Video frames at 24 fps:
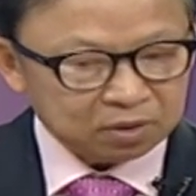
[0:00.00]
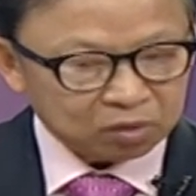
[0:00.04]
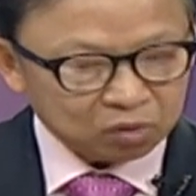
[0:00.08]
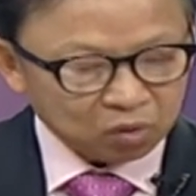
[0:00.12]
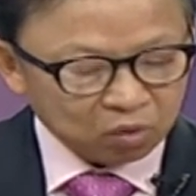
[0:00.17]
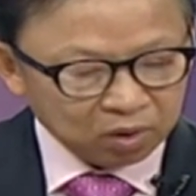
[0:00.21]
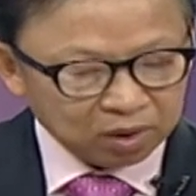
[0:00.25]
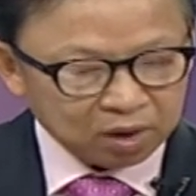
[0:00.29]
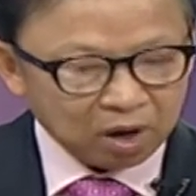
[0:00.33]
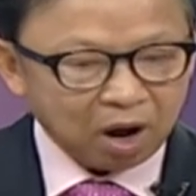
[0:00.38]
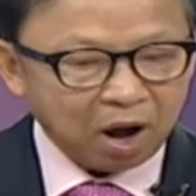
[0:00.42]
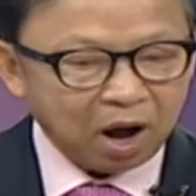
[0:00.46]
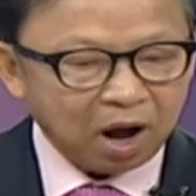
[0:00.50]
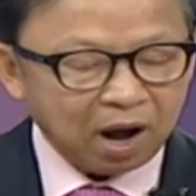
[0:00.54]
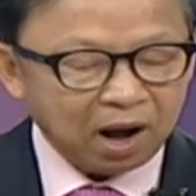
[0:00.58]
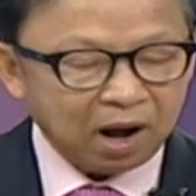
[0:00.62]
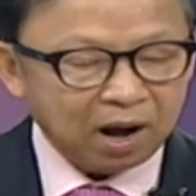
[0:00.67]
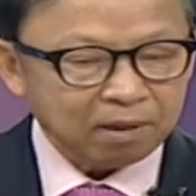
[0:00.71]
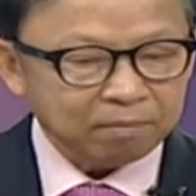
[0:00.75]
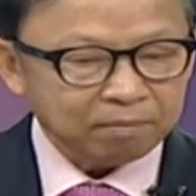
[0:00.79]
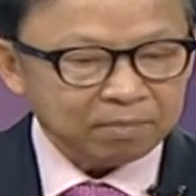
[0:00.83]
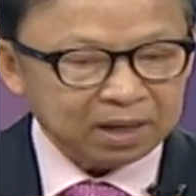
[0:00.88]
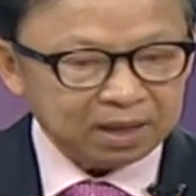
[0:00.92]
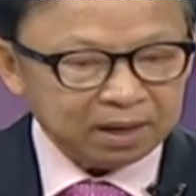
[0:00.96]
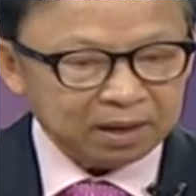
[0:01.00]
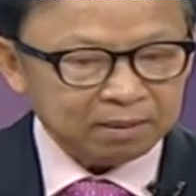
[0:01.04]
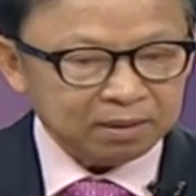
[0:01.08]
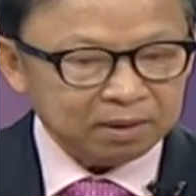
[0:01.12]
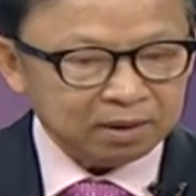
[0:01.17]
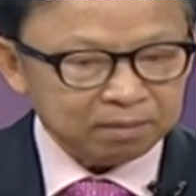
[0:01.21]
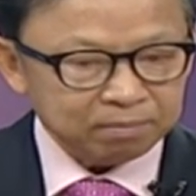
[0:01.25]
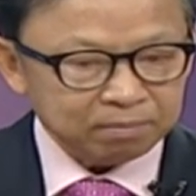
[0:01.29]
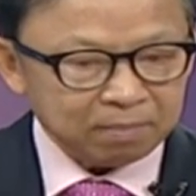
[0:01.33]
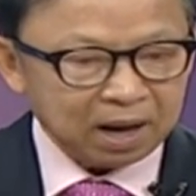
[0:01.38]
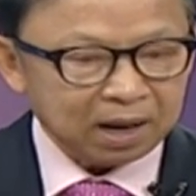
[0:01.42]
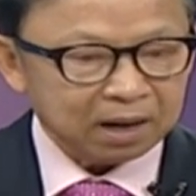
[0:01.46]
tôi có
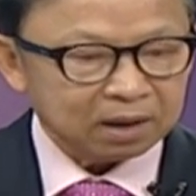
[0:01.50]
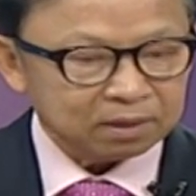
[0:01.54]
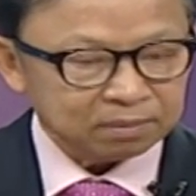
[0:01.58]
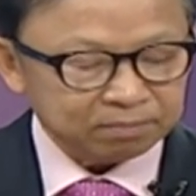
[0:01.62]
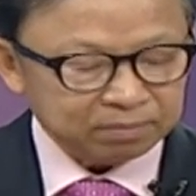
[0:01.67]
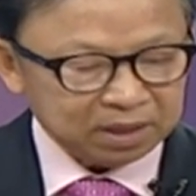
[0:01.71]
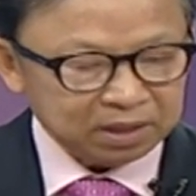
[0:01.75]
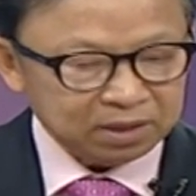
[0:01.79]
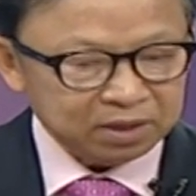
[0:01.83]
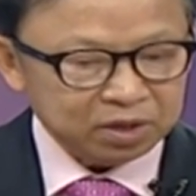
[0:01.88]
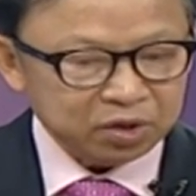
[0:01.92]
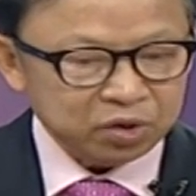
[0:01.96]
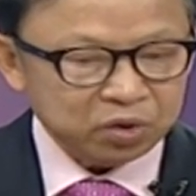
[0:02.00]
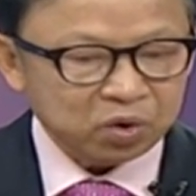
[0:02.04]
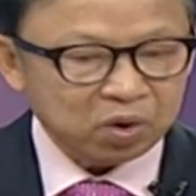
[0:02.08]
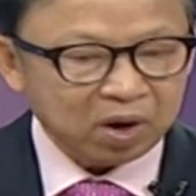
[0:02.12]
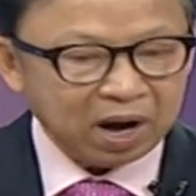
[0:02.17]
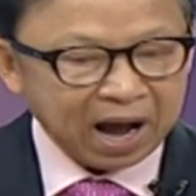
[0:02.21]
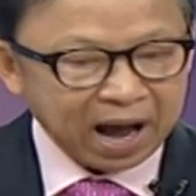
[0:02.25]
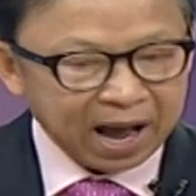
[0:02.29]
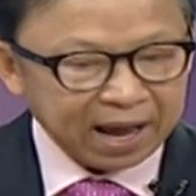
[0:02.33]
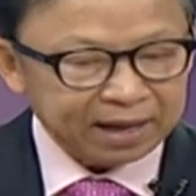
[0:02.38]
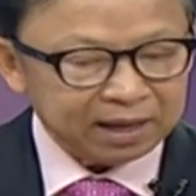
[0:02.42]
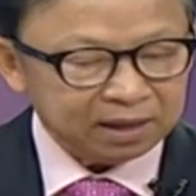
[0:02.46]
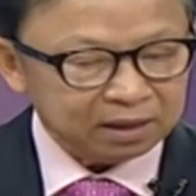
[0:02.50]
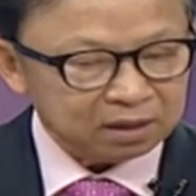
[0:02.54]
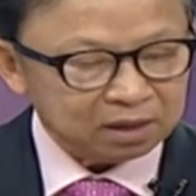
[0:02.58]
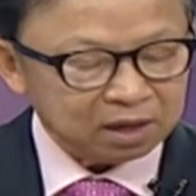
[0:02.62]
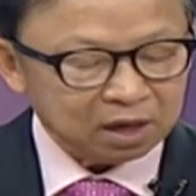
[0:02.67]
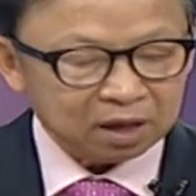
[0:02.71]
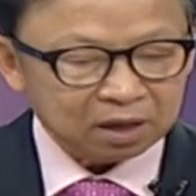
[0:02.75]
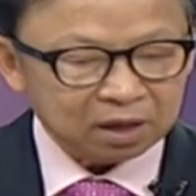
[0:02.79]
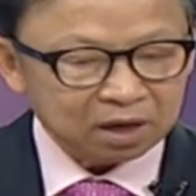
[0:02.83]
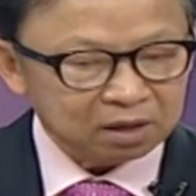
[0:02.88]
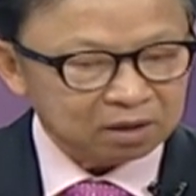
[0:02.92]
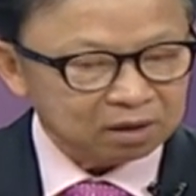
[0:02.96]
bị bắt bị DUI
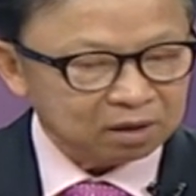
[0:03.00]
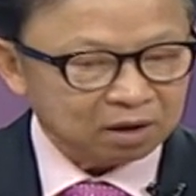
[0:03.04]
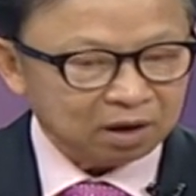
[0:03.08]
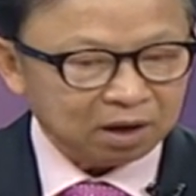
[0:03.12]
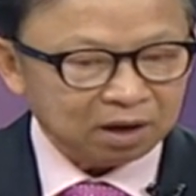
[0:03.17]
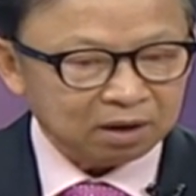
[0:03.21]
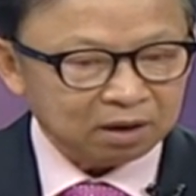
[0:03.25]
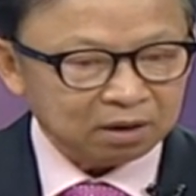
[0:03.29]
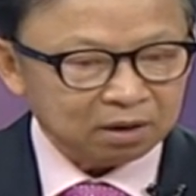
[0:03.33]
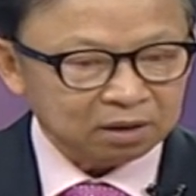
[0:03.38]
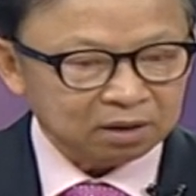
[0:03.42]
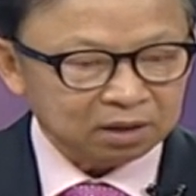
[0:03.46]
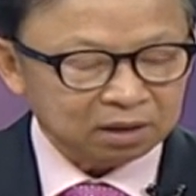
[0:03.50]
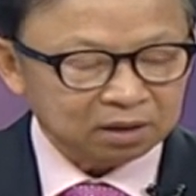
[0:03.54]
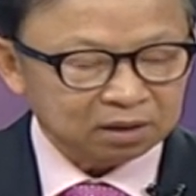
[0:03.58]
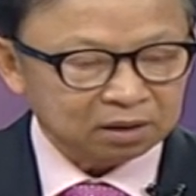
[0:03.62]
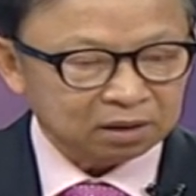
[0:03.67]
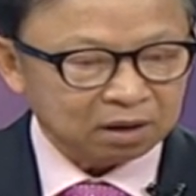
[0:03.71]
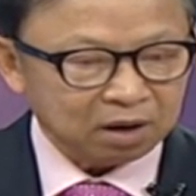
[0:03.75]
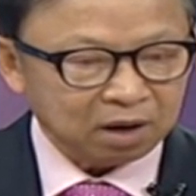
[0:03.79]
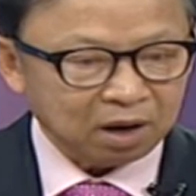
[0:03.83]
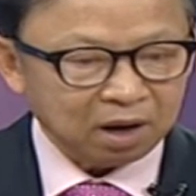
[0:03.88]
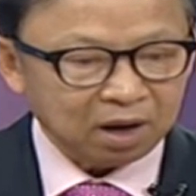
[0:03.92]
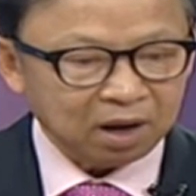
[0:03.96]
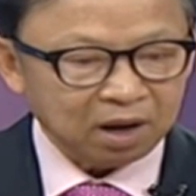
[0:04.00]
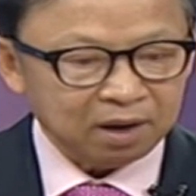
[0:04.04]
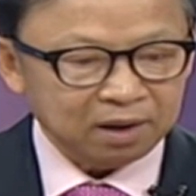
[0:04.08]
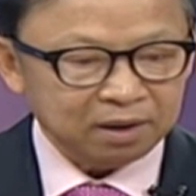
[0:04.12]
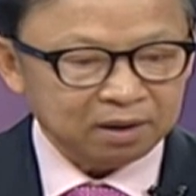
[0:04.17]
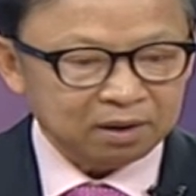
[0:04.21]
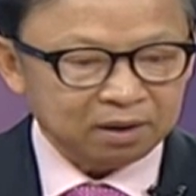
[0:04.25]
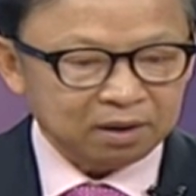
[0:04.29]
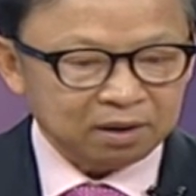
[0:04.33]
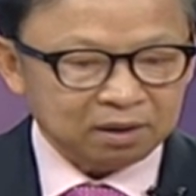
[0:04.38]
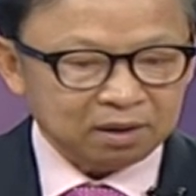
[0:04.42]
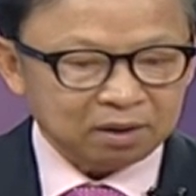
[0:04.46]
chứ đừng có đừng có
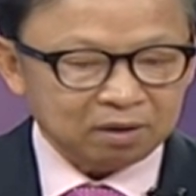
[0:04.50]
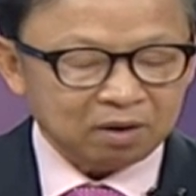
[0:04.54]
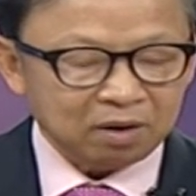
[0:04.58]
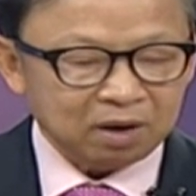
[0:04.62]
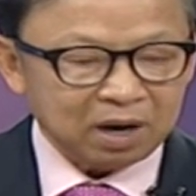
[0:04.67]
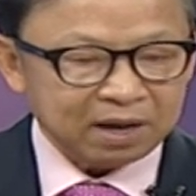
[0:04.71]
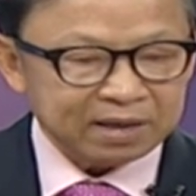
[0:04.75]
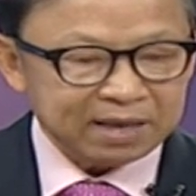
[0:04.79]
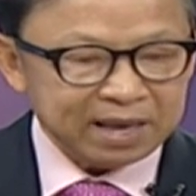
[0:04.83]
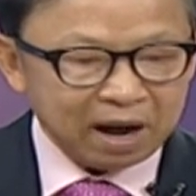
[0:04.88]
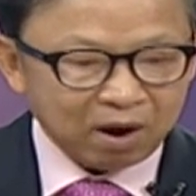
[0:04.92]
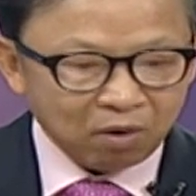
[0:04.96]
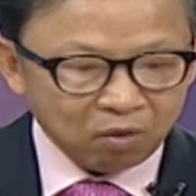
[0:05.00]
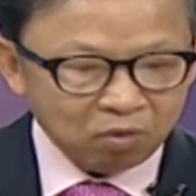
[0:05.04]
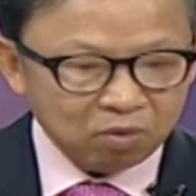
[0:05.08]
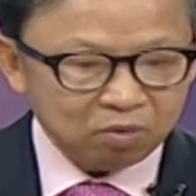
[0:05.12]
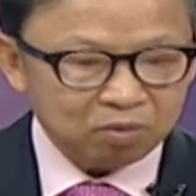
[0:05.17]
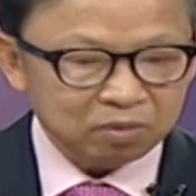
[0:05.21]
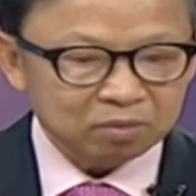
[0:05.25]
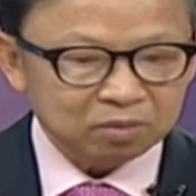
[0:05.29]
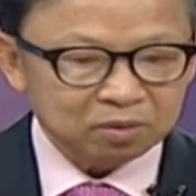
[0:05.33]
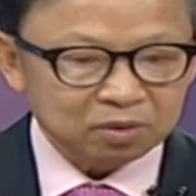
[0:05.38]
gọi là giấu